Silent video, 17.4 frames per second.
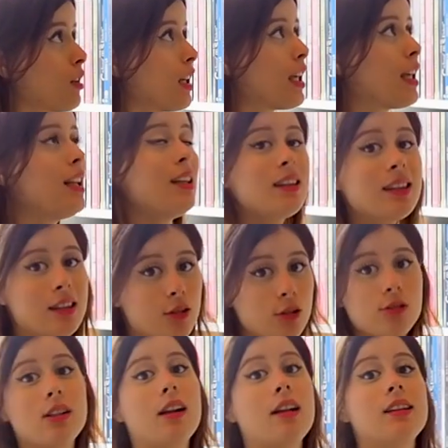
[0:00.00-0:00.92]
d'avoir une
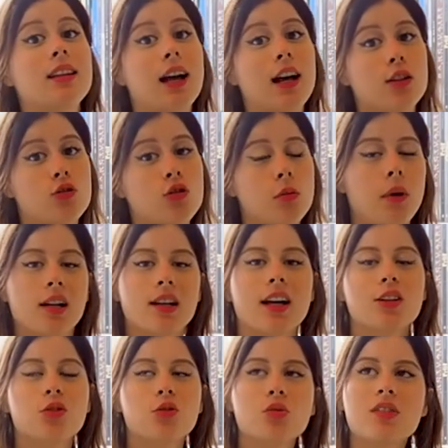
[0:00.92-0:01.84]
vision élitiste de la
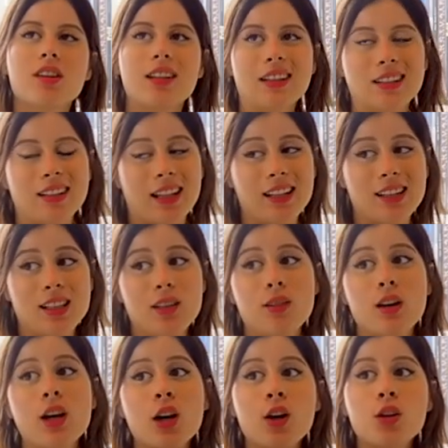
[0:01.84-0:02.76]
littérature malgré
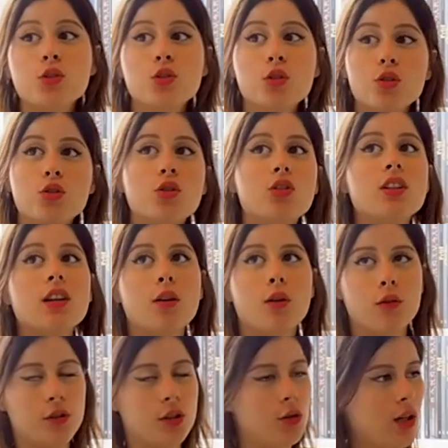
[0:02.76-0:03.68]
toutes ces tentatives
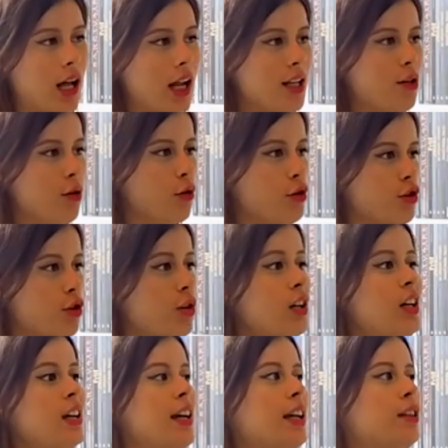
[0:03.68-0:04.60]
de donner envie
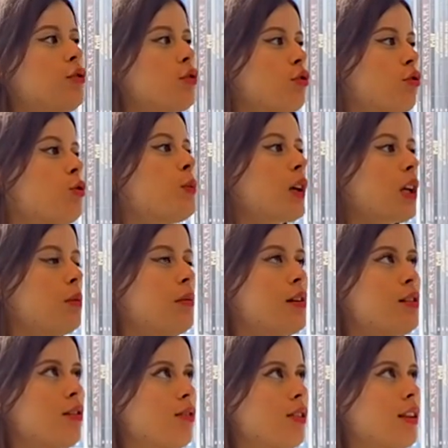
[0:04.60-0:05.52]
à lire aux gens et
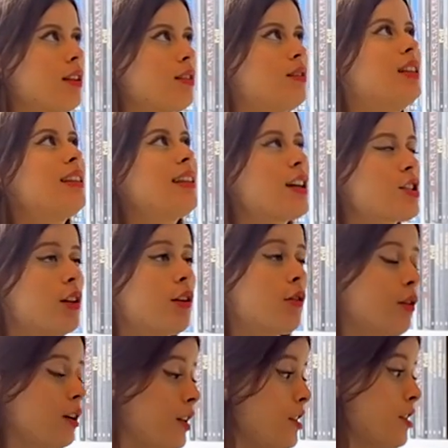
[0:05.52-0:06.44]
de supprimer, de
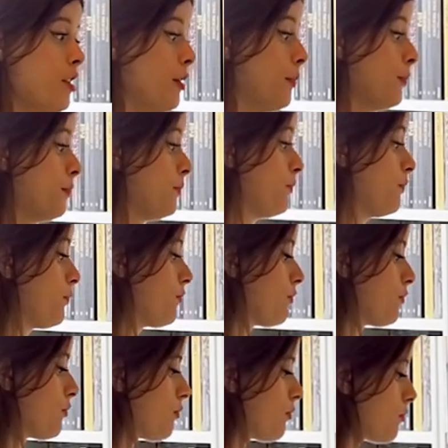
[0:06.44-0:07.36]
se détacher de ce
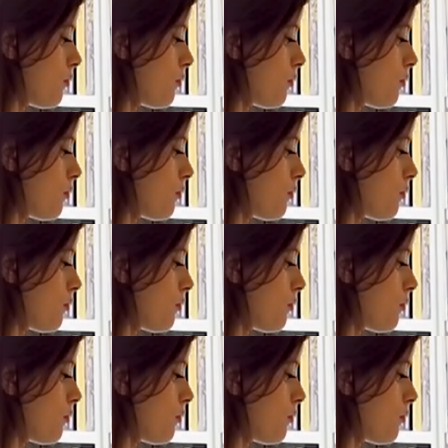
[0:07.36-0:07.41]
cliché